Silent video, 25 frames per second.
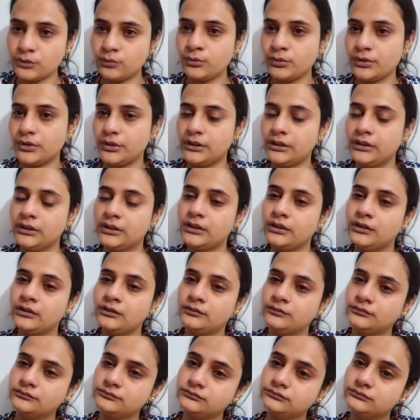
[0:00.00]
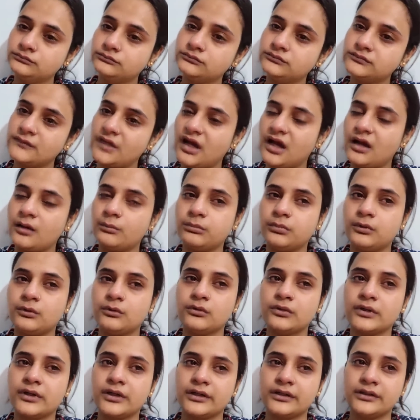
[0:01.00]
जाऊंगी आप
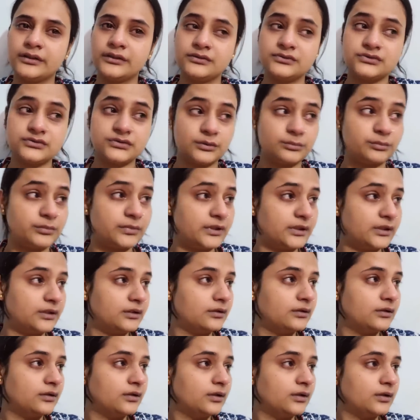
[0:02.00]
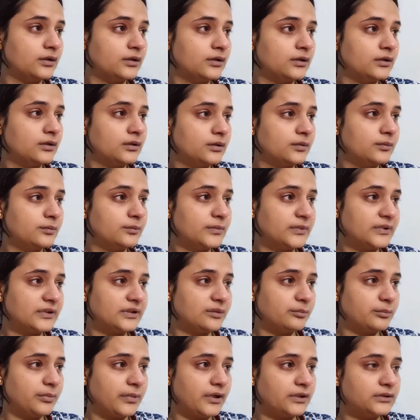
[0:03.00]
लोग हैं सब हैं
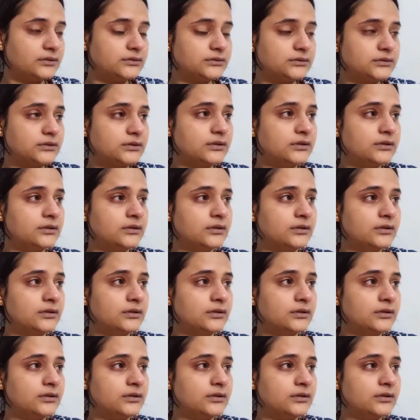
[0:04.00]
मेरे पास